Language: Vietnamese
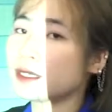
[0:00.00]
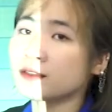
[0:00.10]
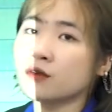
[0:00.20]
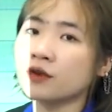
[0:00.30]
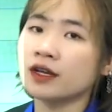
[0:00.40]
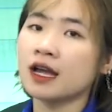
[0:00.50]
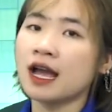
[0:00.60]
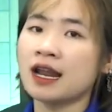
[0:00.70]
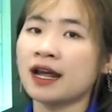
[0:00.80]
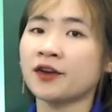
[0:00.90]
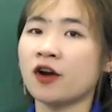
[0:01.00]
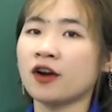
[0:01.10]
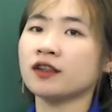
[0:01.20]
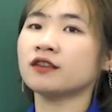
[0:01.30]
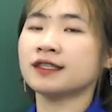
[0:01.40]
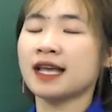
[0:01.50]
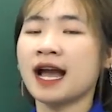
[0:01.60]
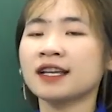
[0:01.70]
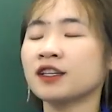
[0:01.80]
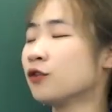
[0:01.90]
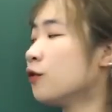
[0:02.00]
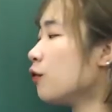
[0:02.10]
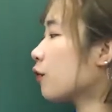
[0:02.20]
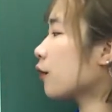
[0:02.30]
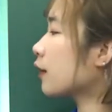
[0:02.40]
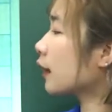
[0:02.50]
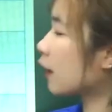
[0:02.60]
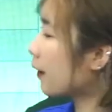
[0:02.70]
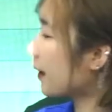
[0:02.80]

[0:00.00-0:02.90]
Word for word: biết rồi là nó là từ tra cứu thì câu